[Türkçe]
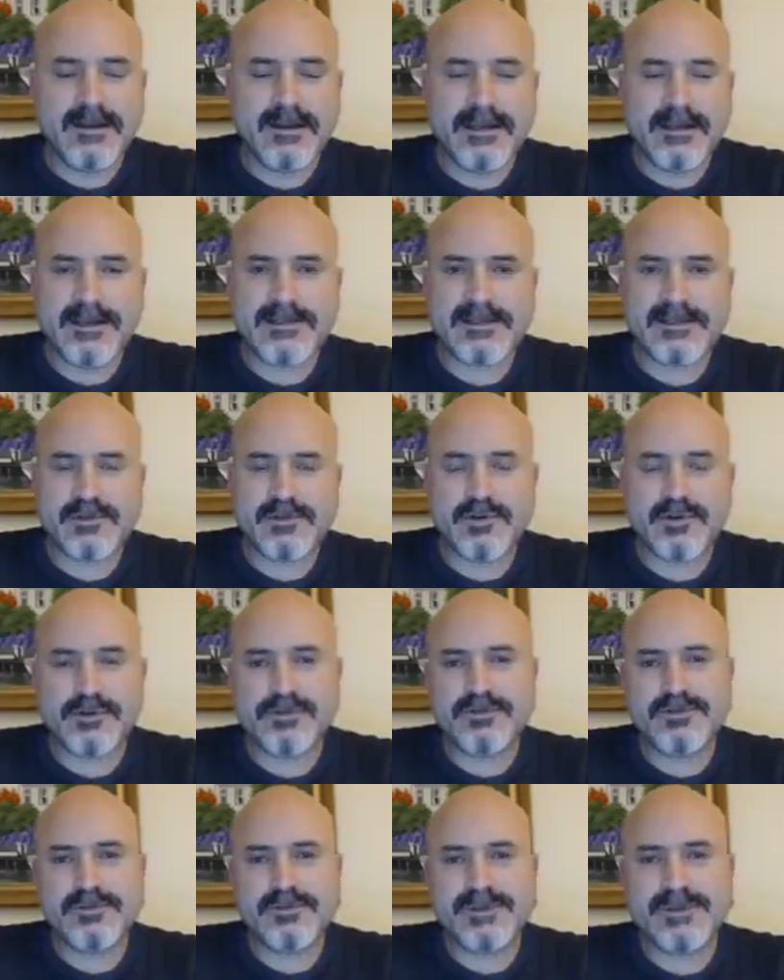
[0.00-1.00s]

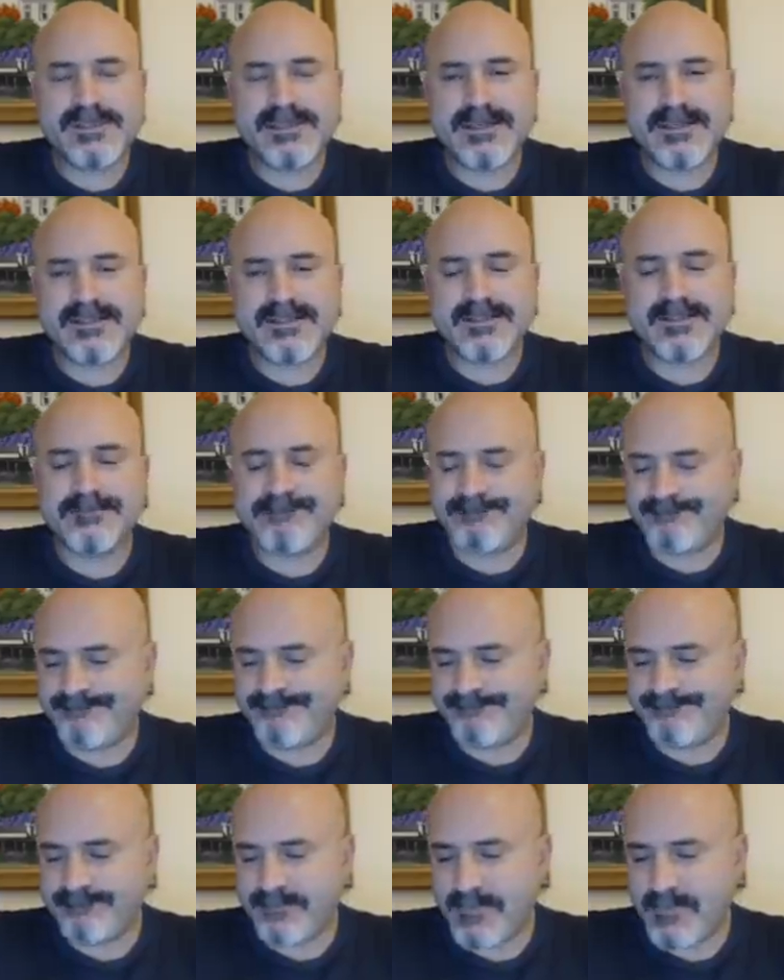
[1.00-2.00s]
S400 meselesi.
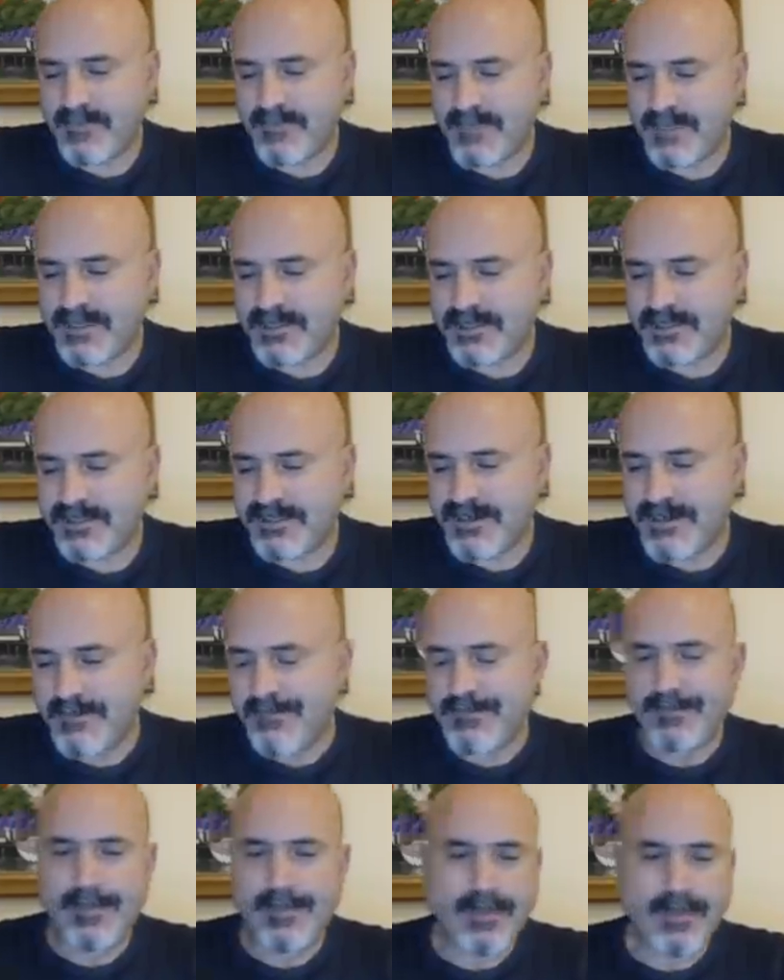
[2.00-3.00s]

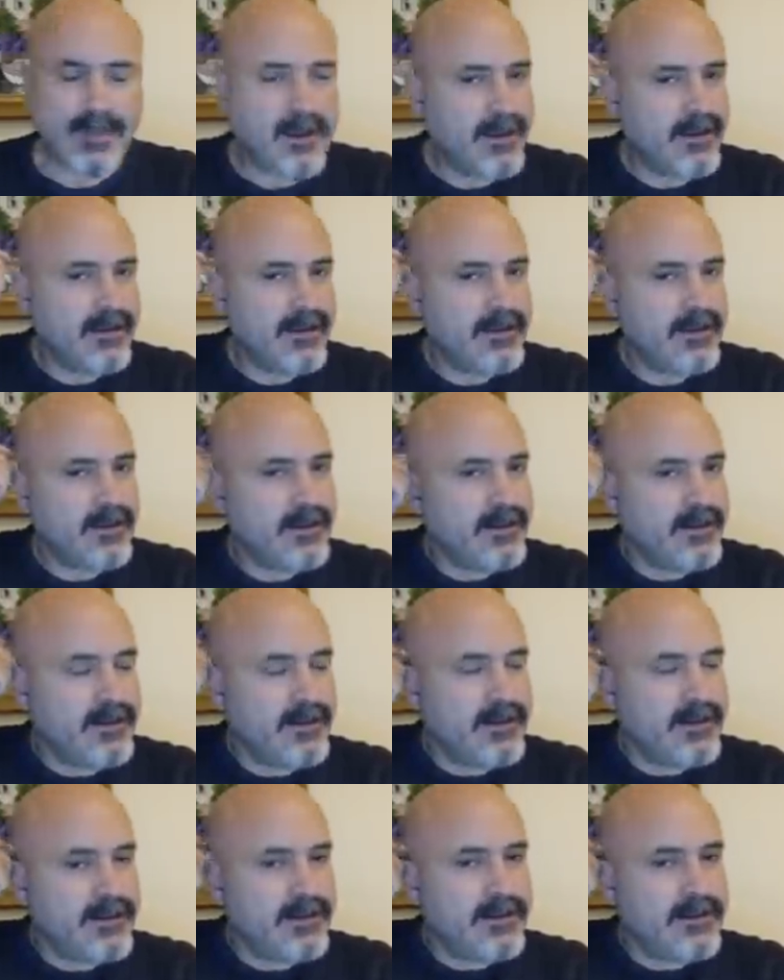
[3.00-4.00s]
Şimdi
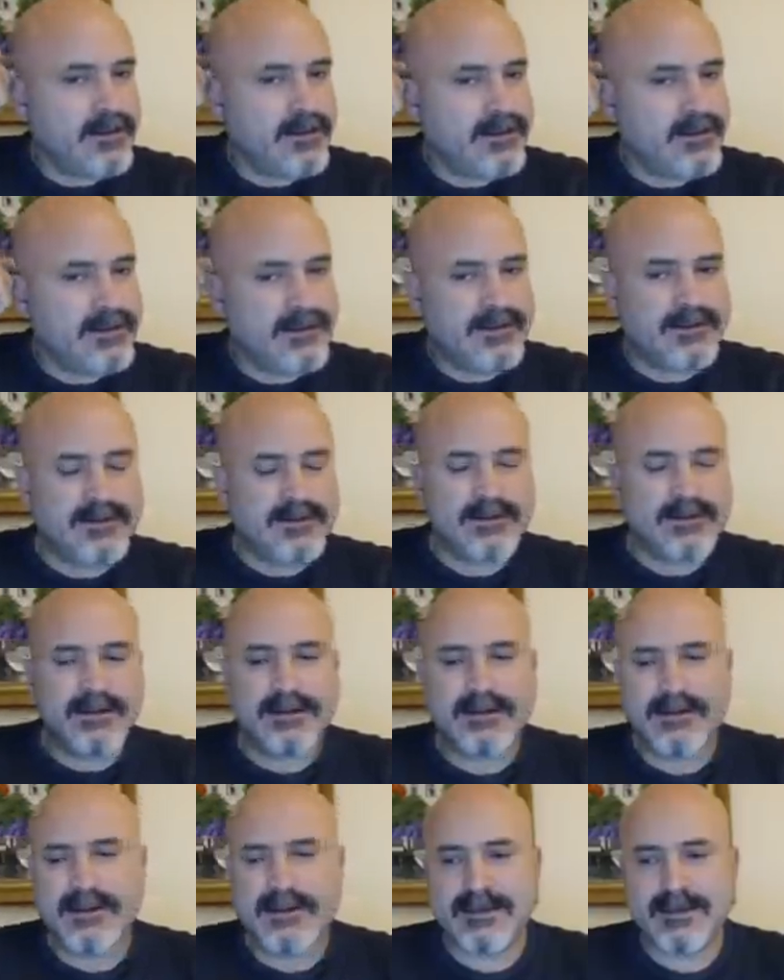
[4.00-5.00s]
e,
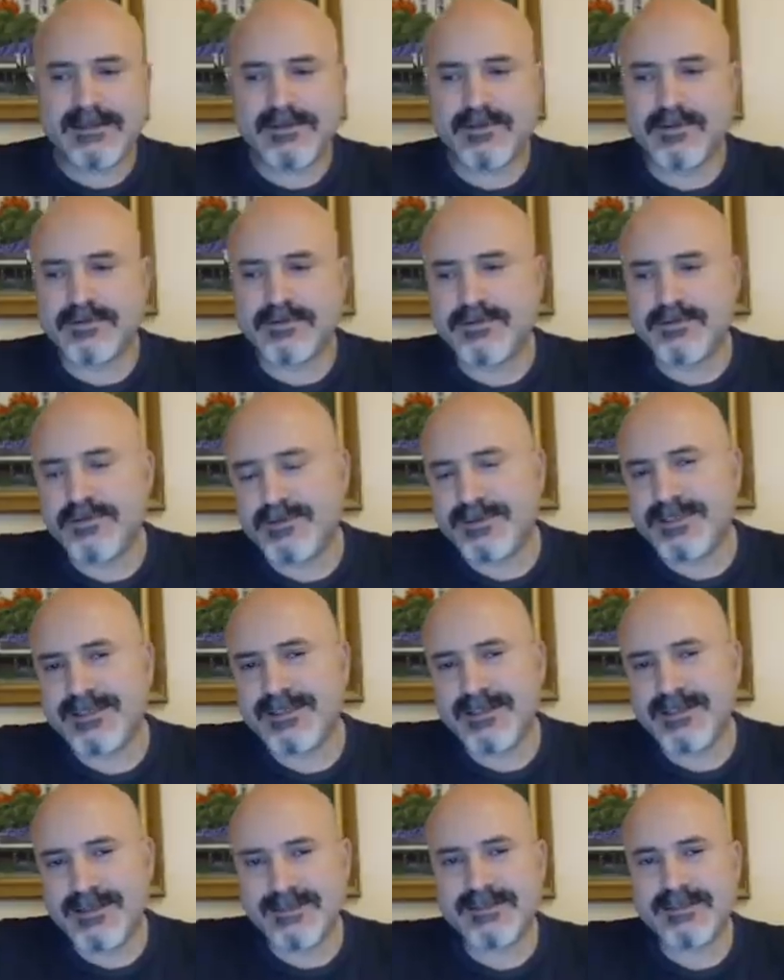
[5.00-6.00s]
S400
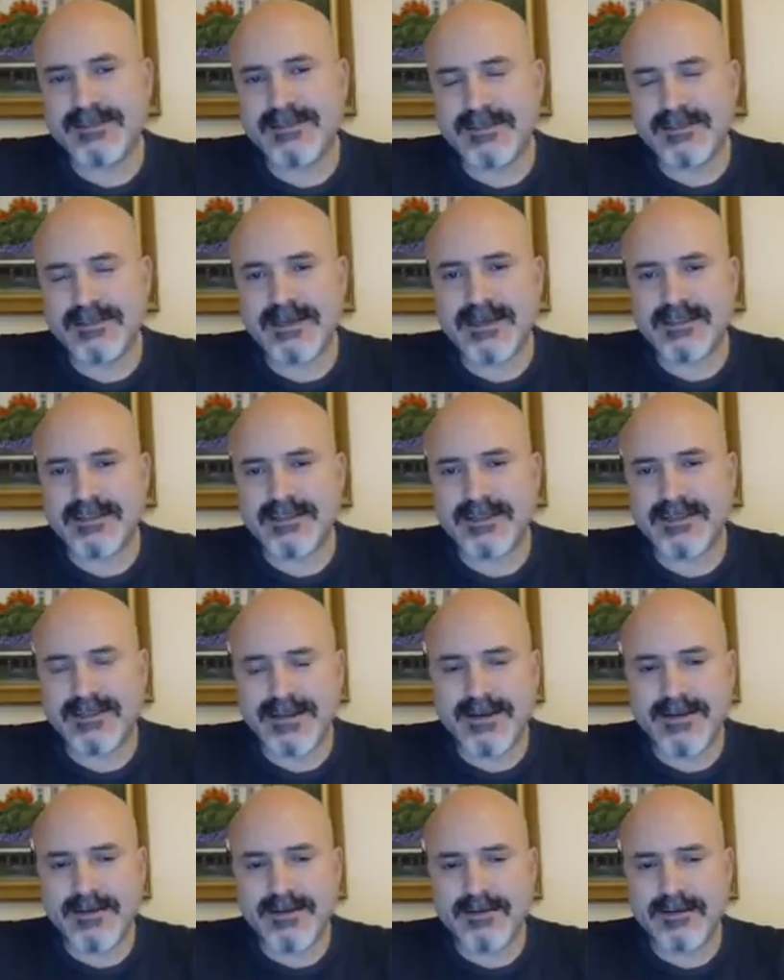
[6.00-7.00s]
meselesi
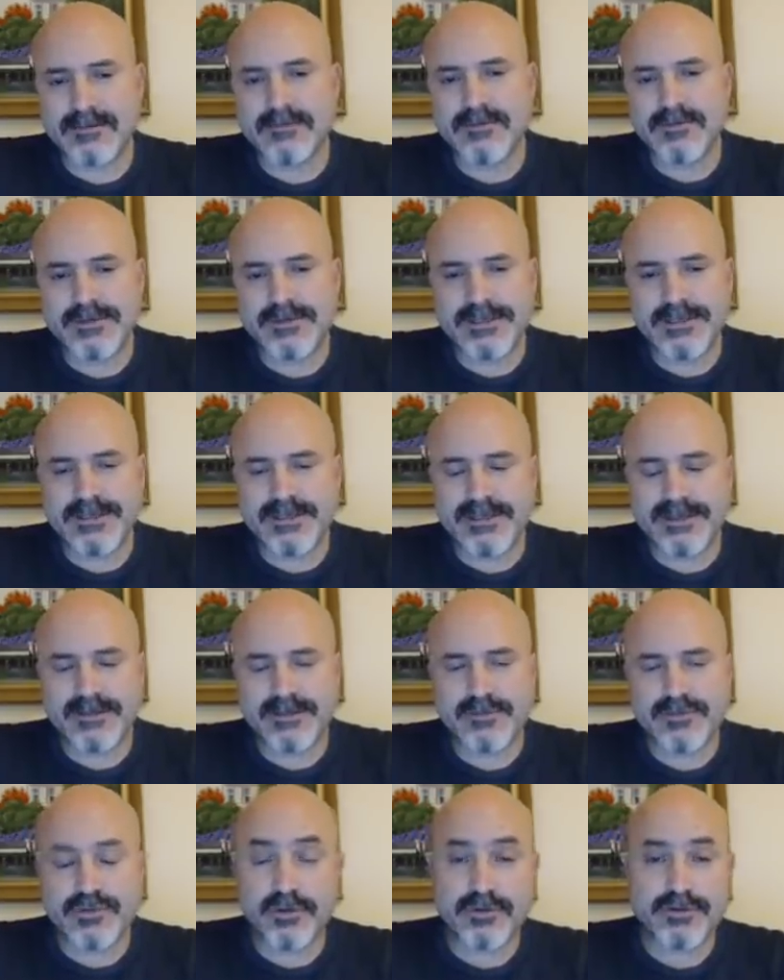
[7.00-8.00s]
gerçekten üzerinde
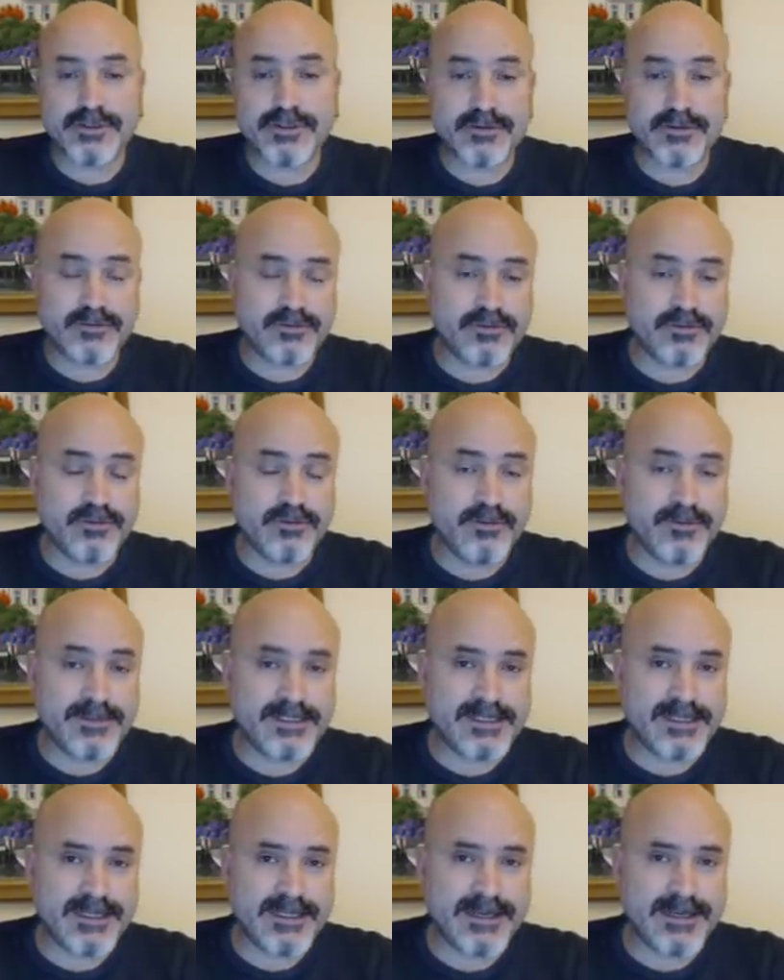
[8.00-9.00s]
çokça
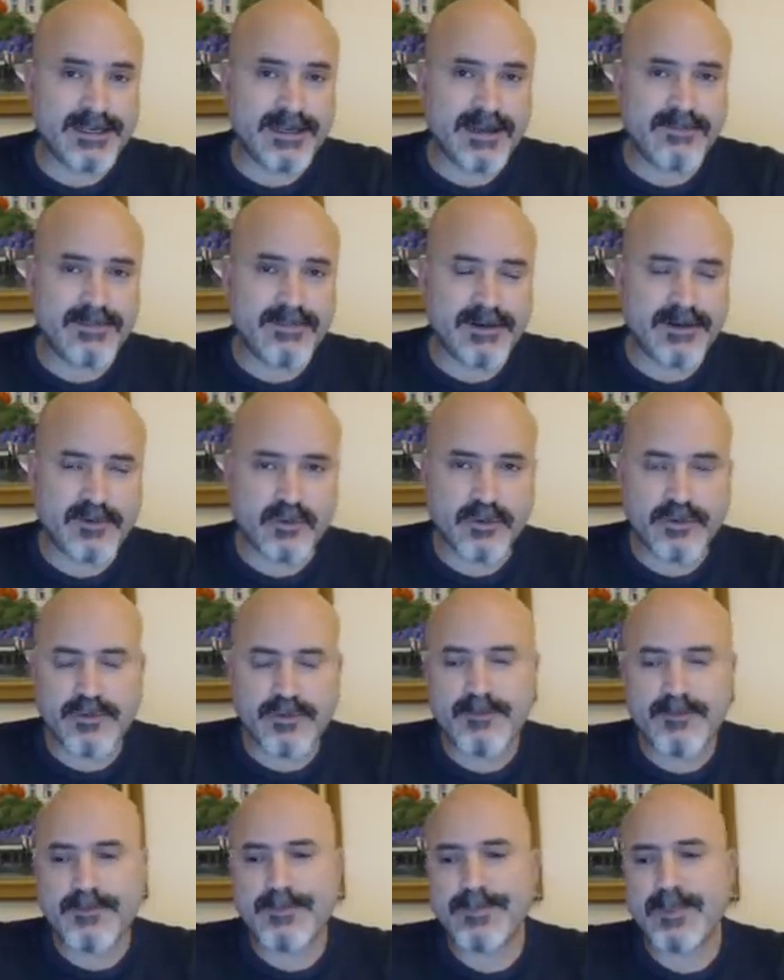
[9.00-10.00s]
düşünülmesi gereken bir konu.